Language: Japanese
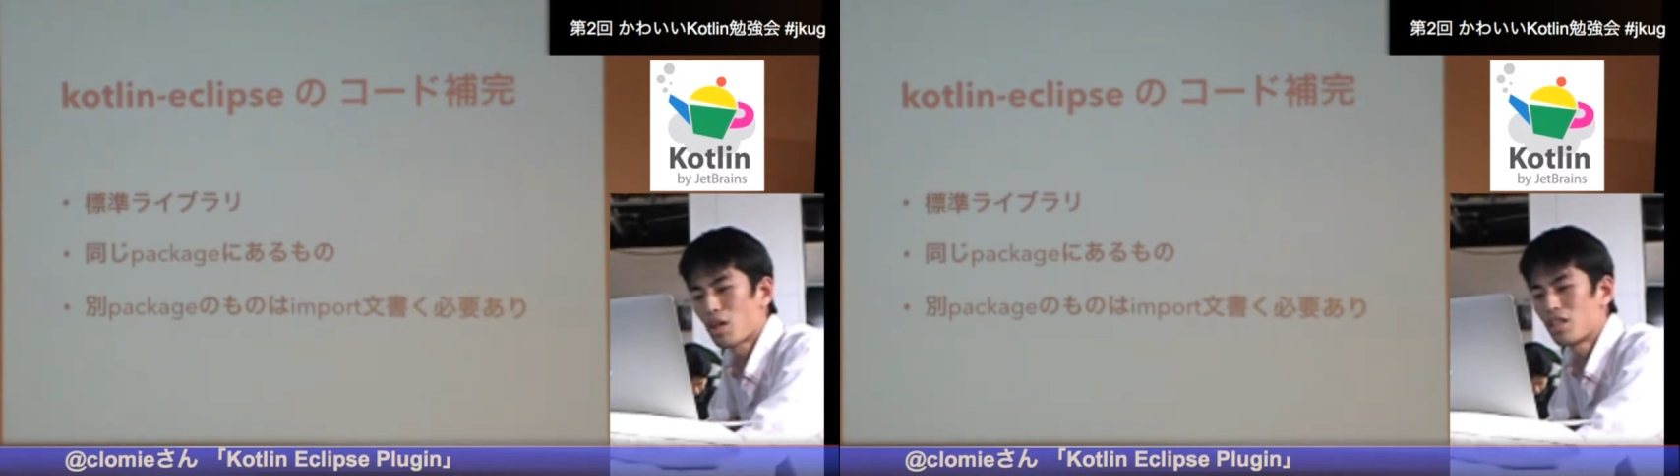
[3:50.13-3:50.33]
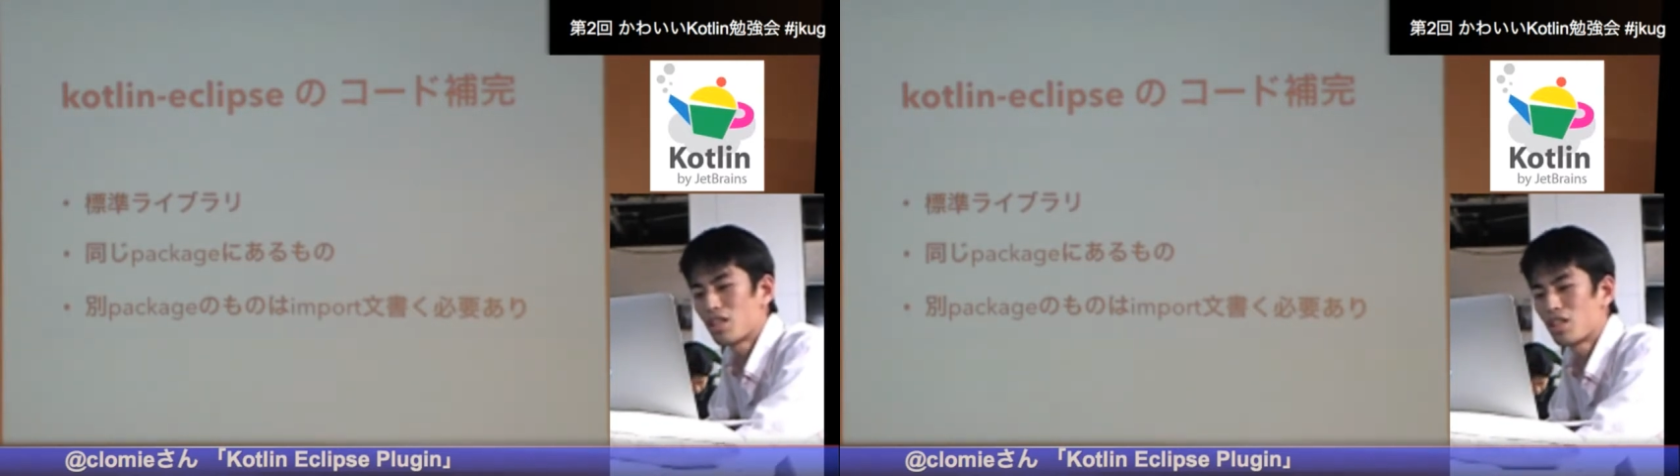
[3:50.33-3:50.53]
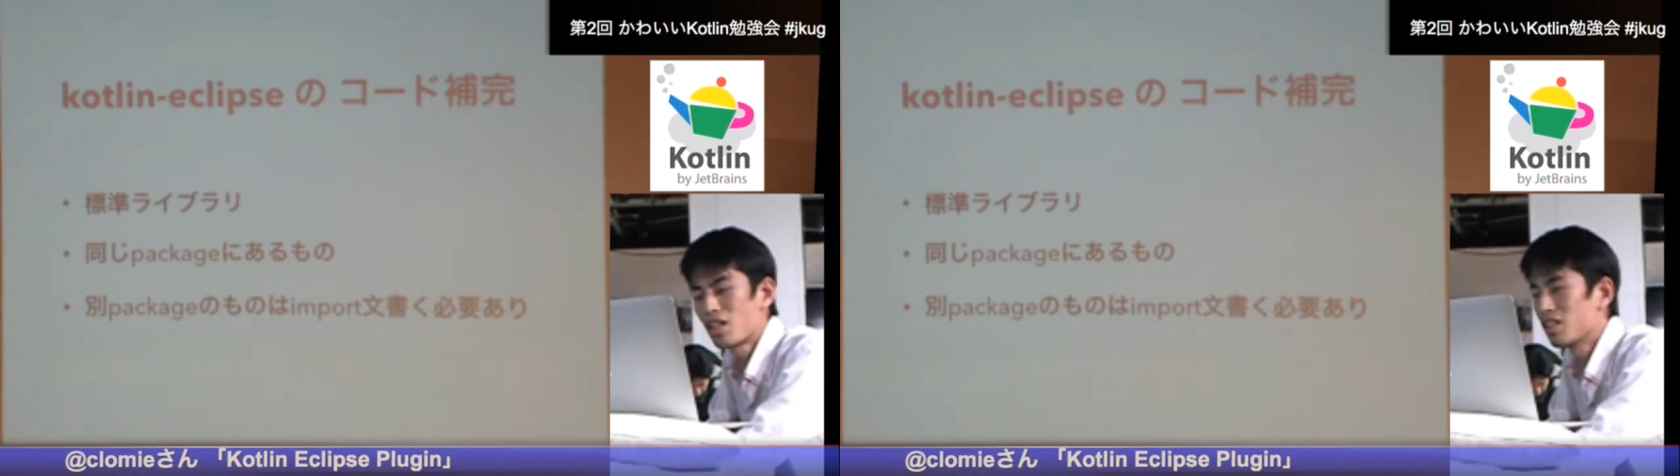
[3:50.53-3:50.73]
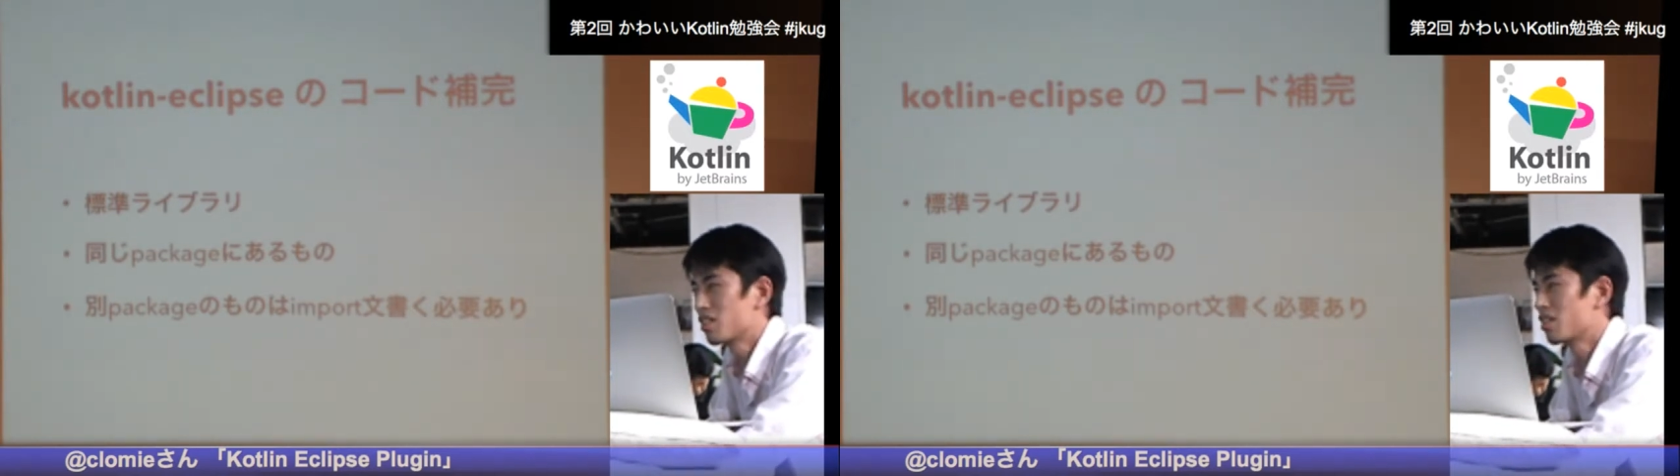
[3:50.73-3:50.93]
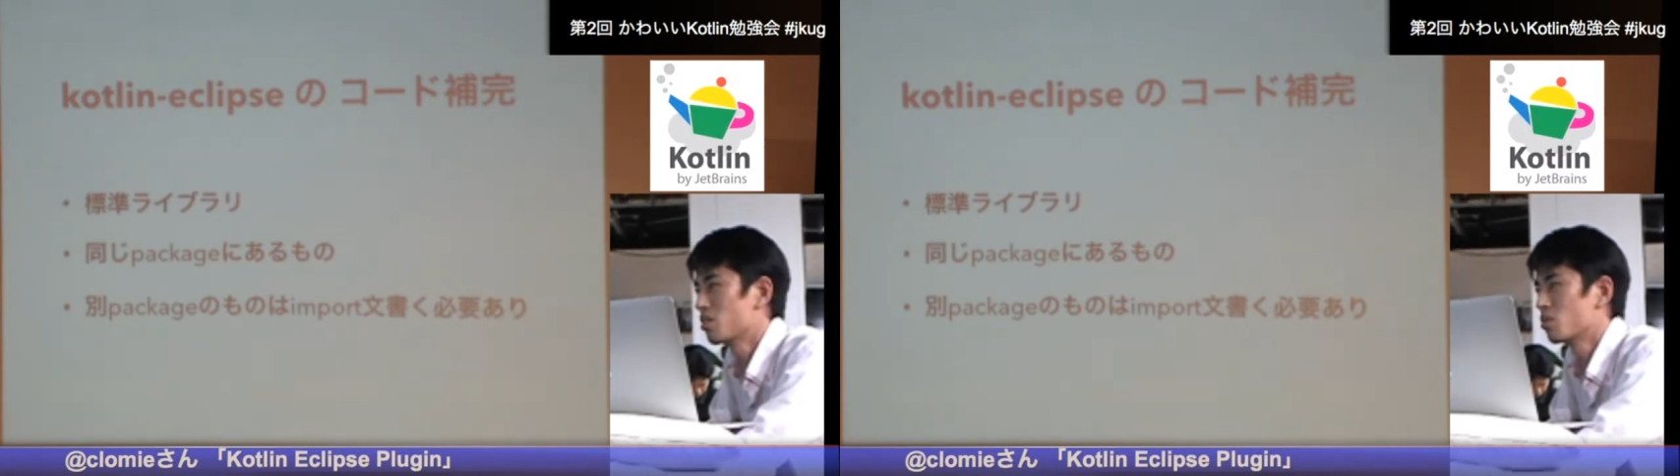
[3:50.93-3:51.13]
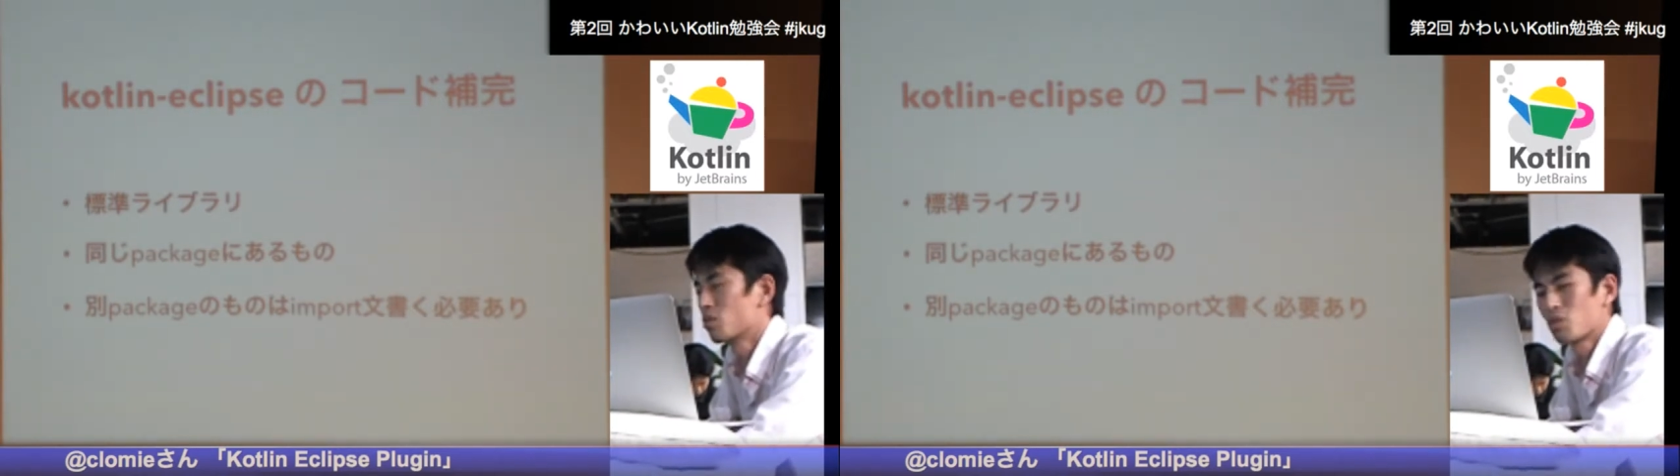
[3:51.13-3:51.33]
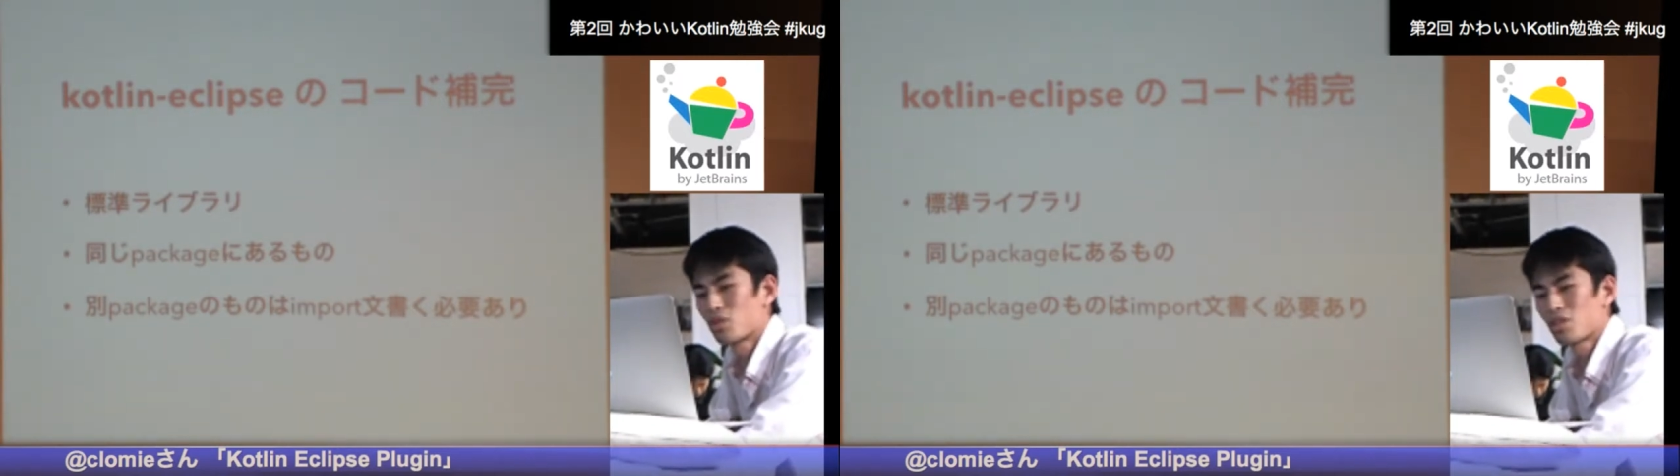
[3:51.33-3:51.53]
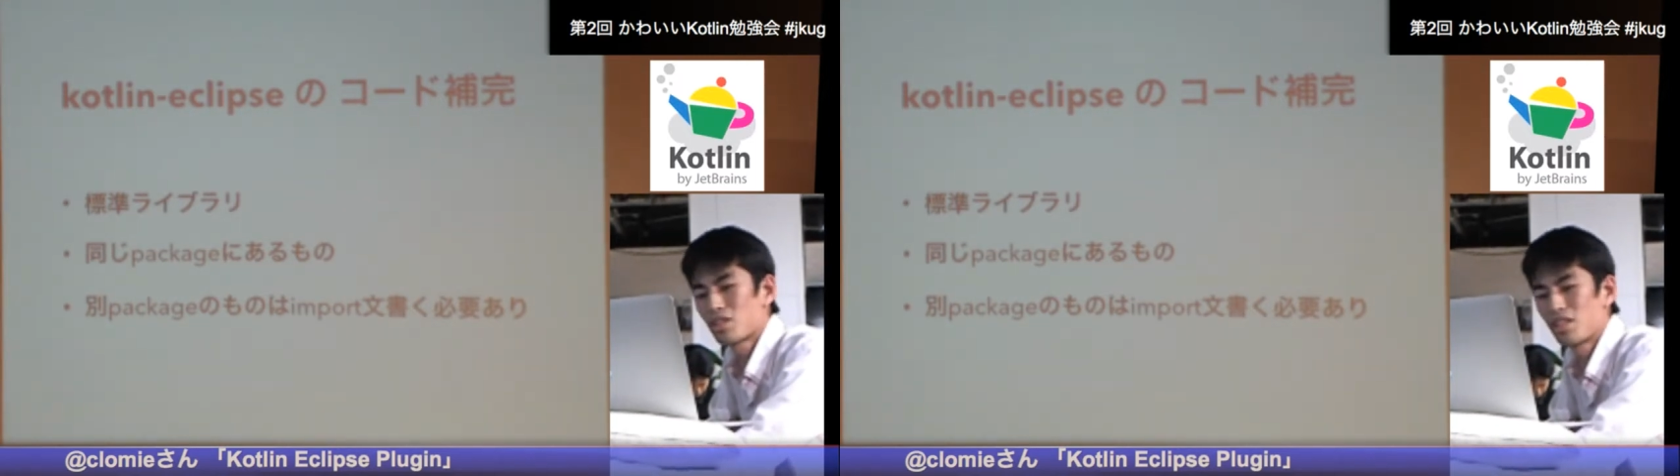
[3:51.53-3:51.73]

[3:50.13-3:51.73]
保管できないっていうこと